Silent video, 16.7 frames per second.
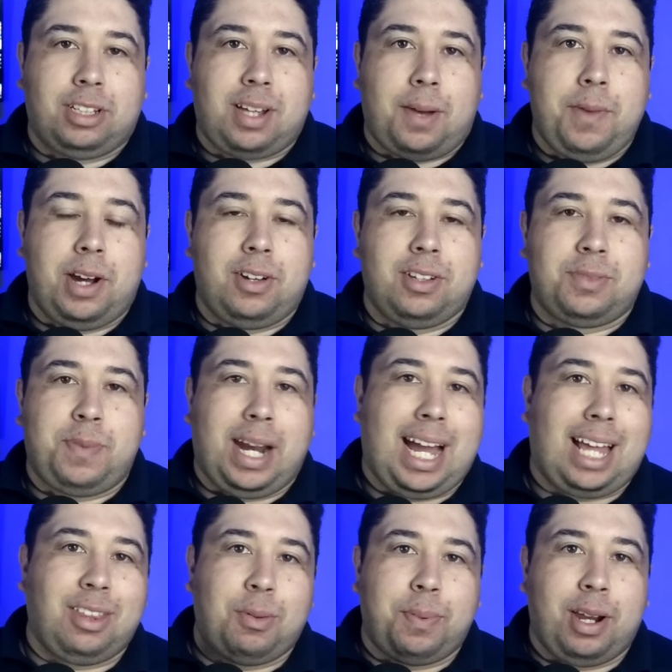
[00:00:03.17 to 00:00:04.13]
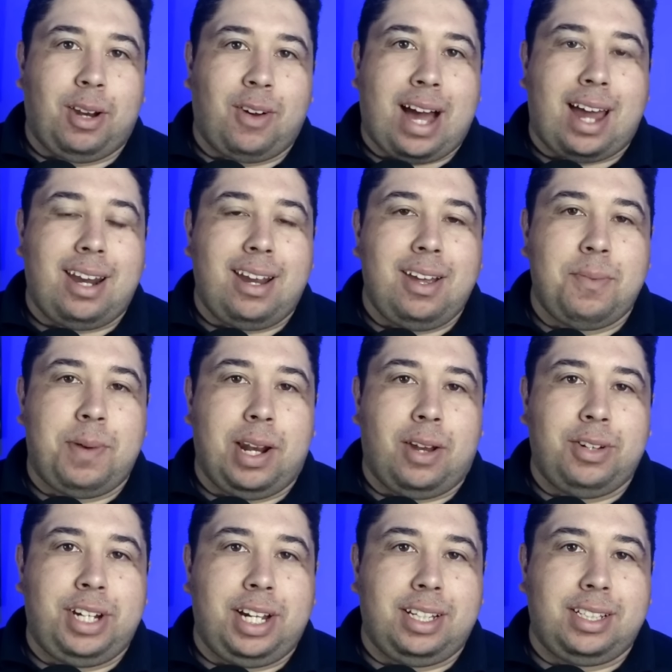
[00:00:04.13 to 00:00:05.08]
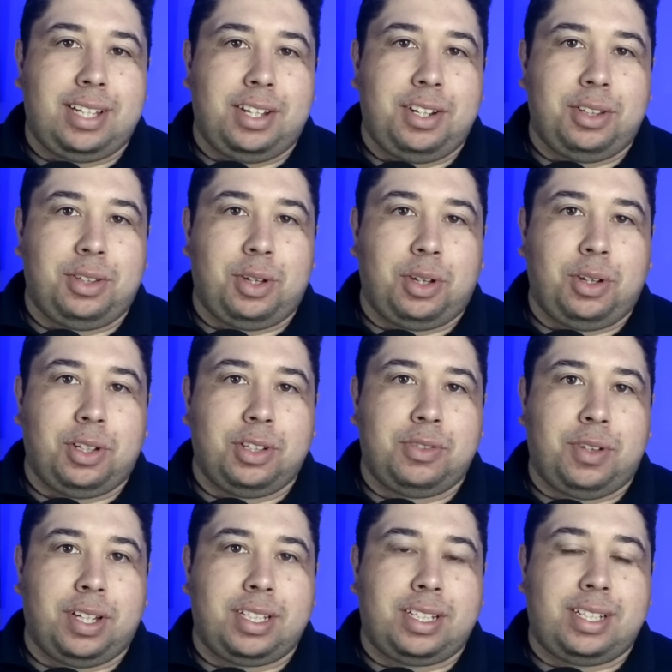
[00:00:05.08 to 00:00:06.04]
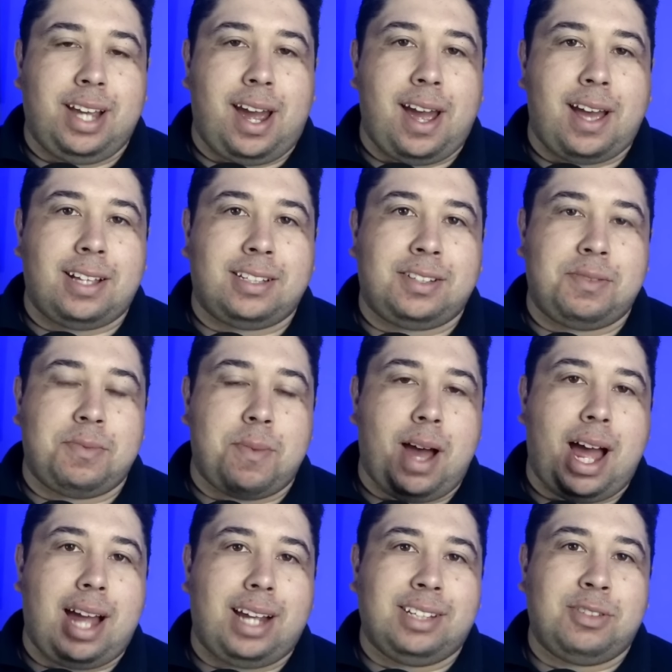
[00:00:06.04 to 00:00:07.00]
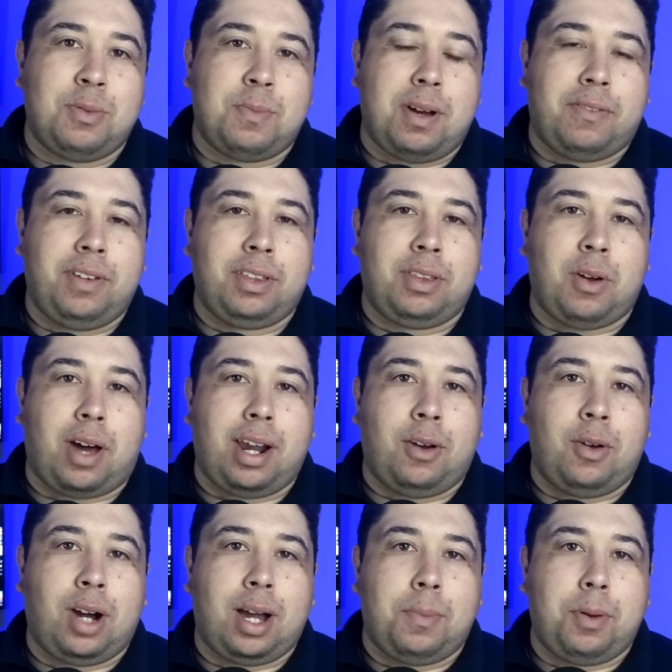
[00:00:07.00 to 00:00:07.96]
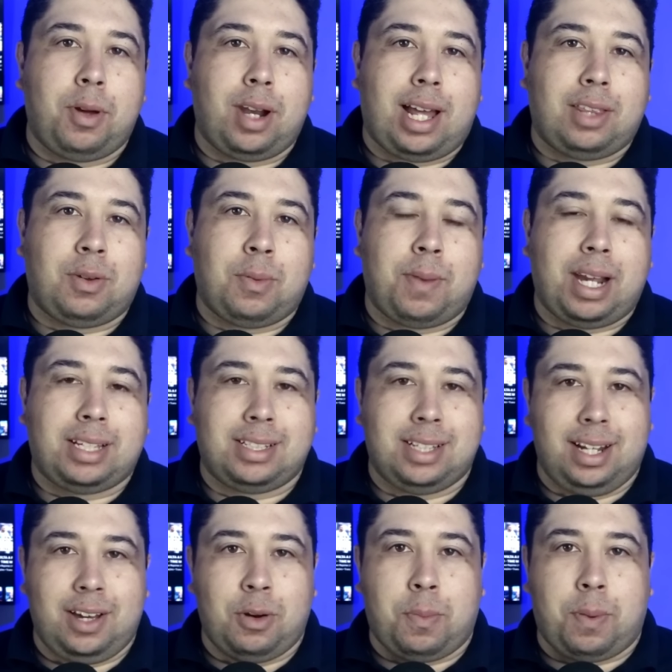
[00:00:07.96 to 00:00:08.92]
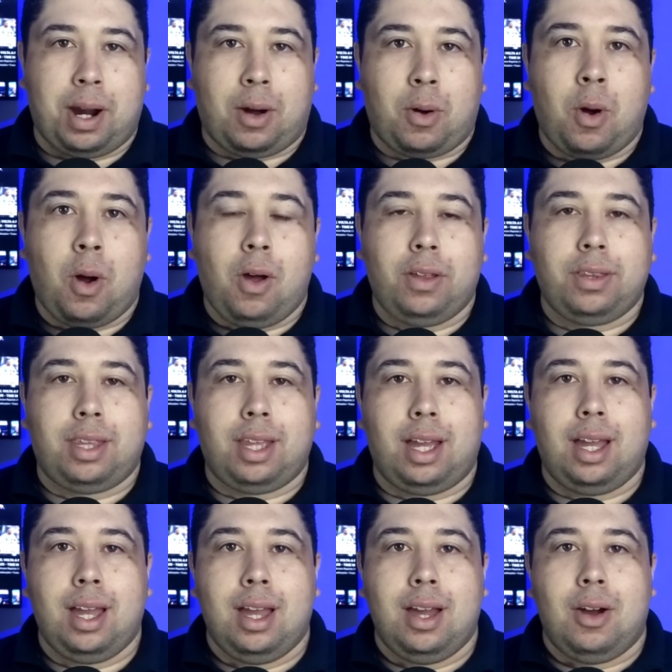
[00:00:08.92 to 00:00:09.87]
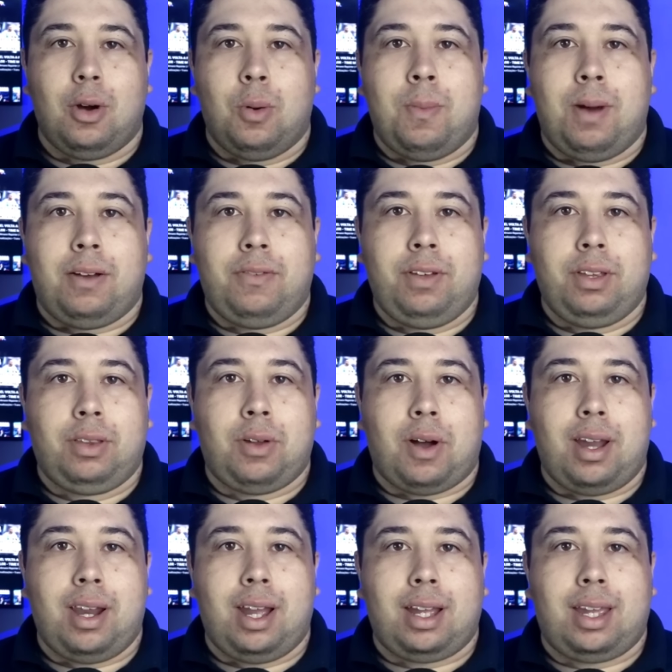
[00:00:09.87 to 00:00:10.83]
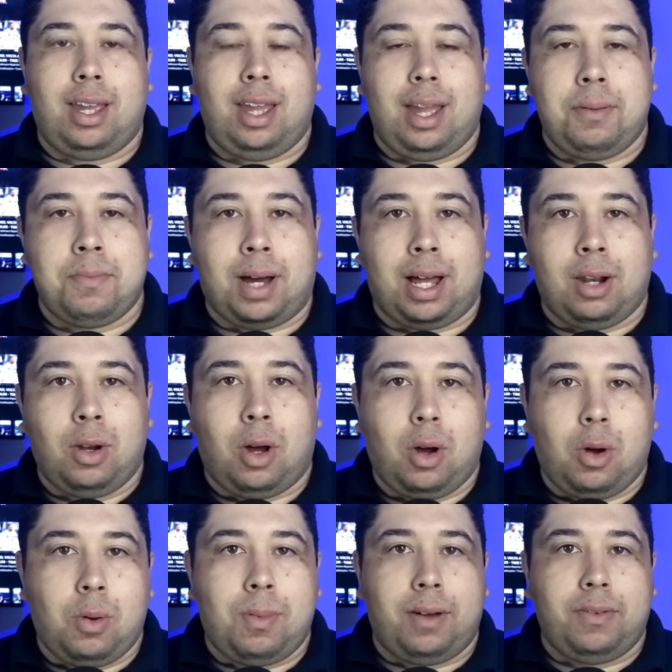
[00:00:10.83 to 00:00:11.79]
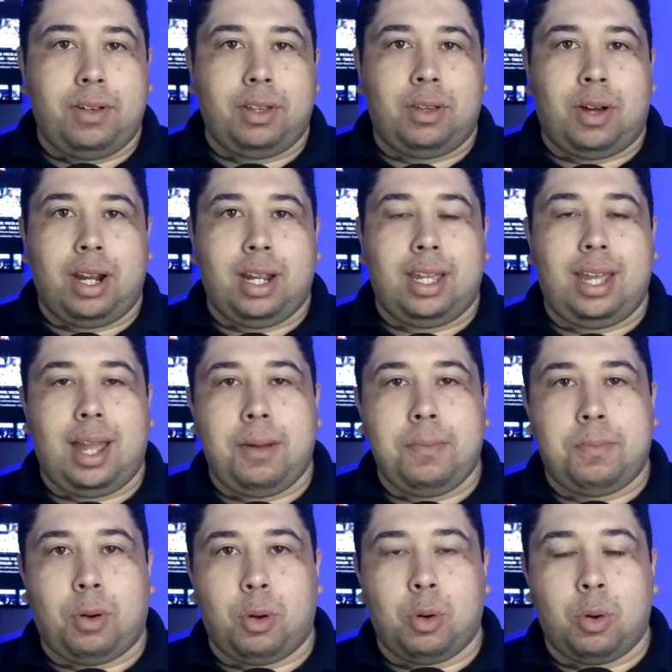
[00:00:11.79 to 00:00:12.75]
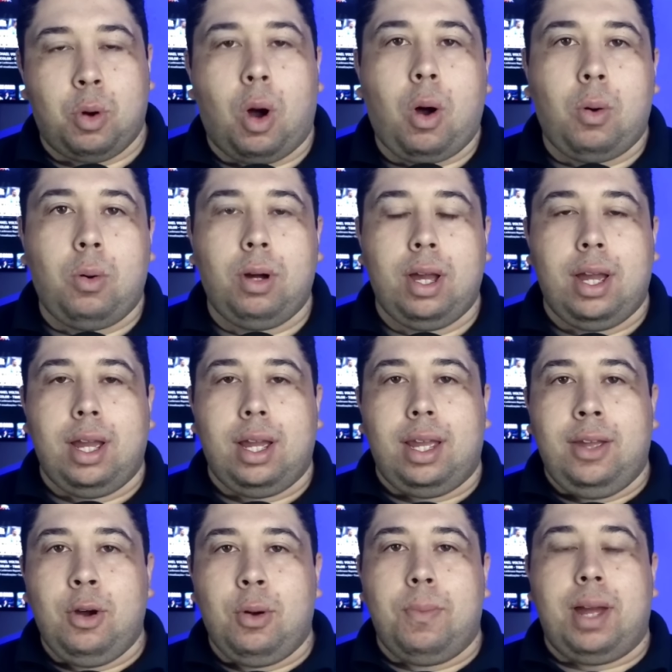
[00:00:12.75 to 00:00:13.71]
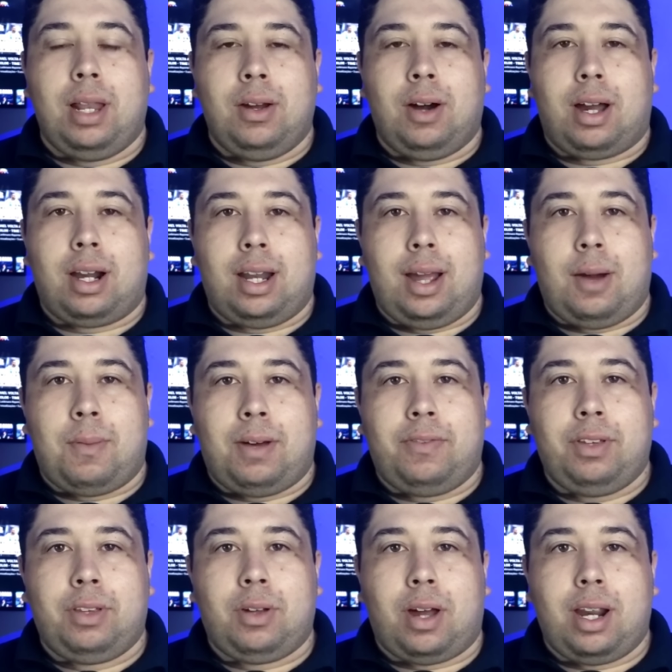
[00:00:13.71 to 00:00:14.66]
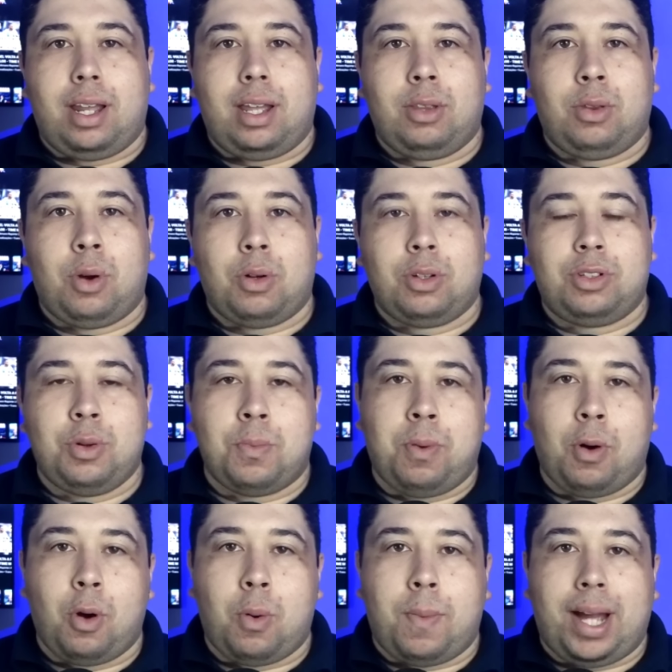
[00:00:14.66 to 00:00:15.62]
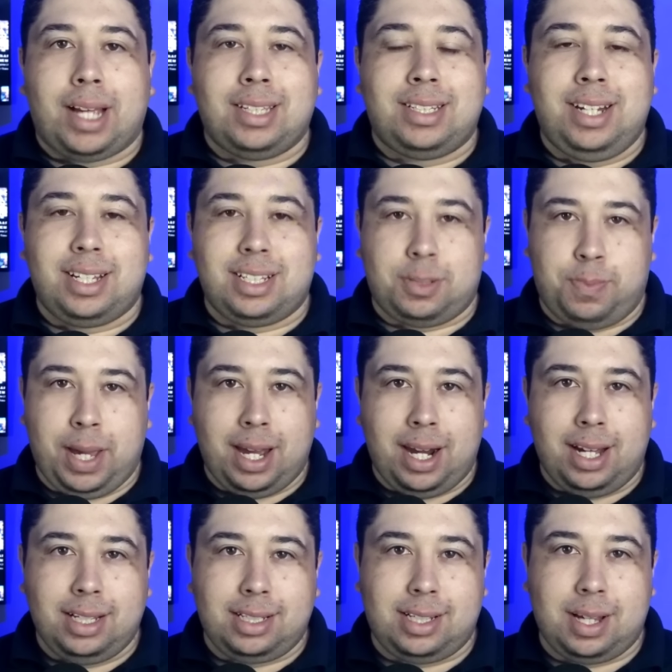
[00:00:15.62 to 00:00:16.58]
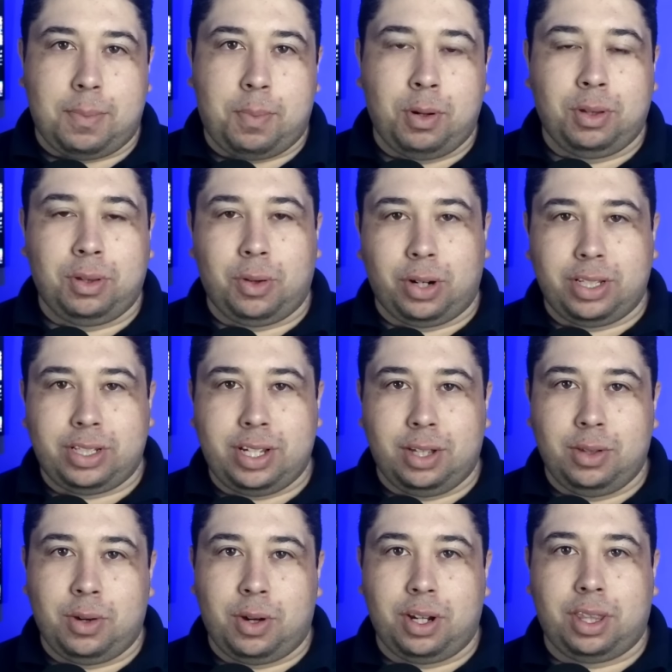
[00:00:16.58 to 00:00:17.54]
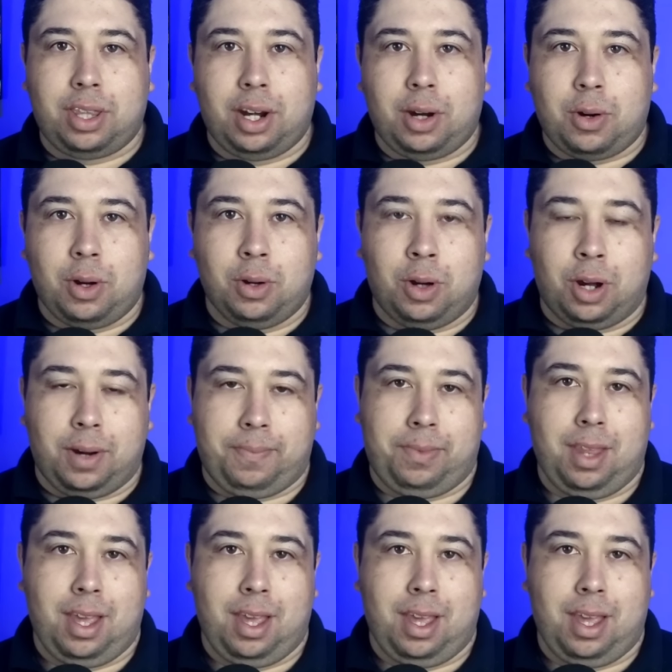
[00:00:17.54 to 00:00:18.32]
meus amigos, obrigado pelo carinho e pela audiência de todos vocês. Mais uma vitória no Campeonato Brasileiro para conta, uma vitória que embalou, uma vitória que empolgou e o melhor, né? Uma vitória que trouxe um pouco mais de esperança para o torcedor tricolor.